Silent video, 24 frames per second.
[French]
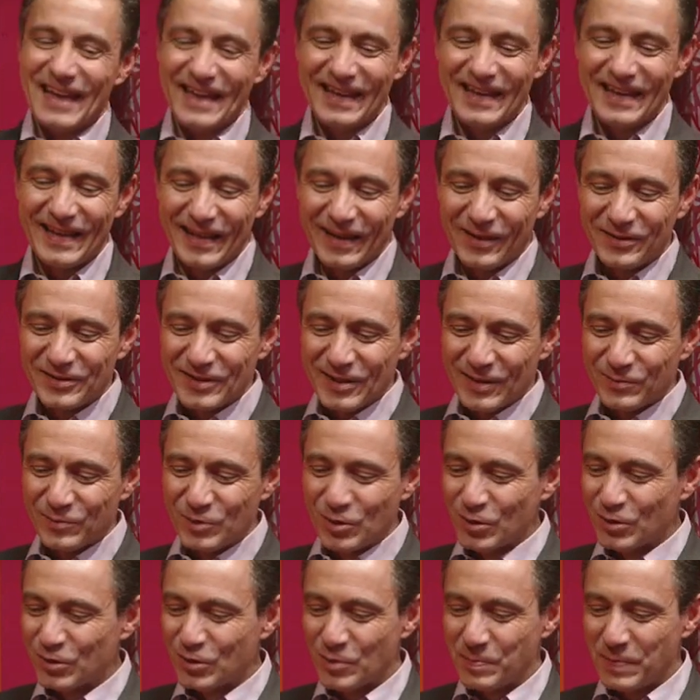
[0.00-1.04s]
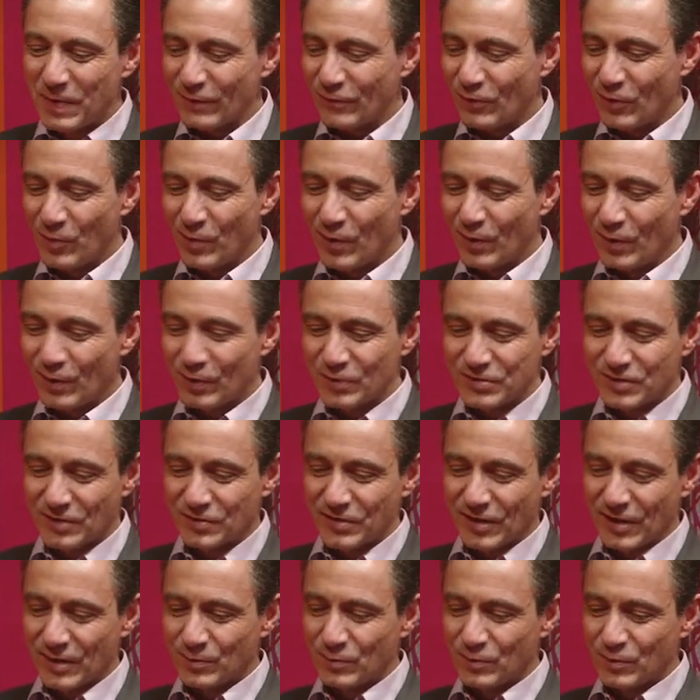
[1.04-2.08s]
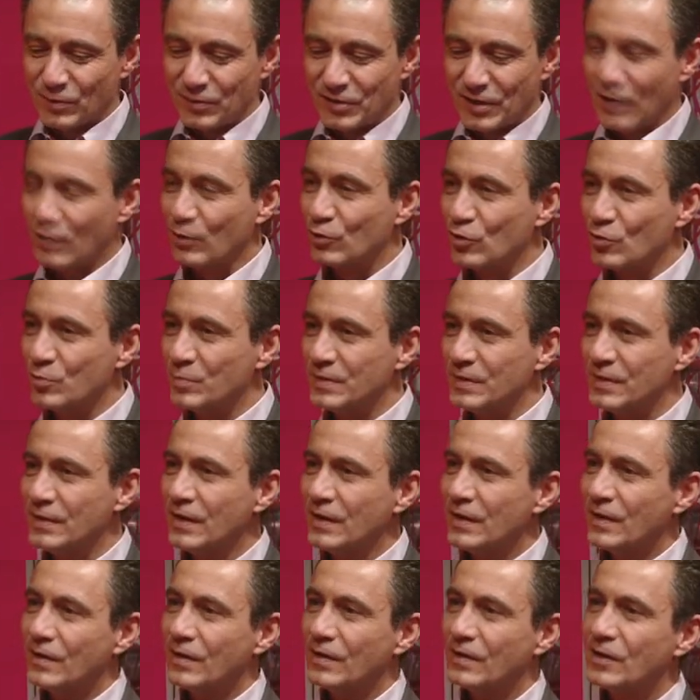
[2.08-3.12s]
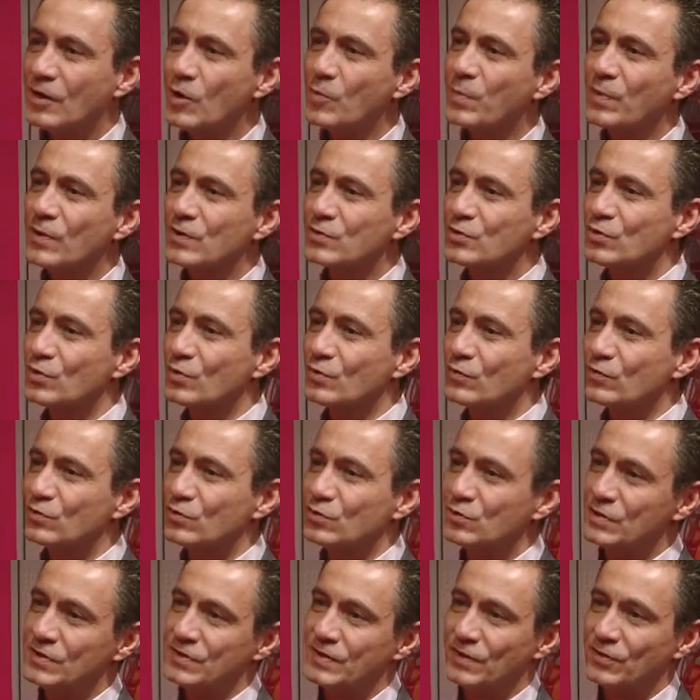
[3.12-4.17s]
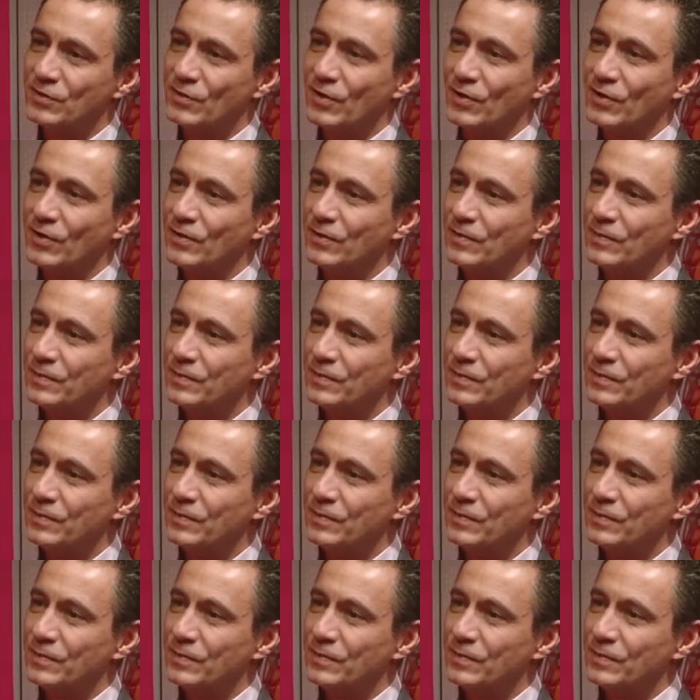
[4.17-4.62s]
Et en termes de, performance, en termes d'ergonomie, euh, qu'en pensent vos utilisateurs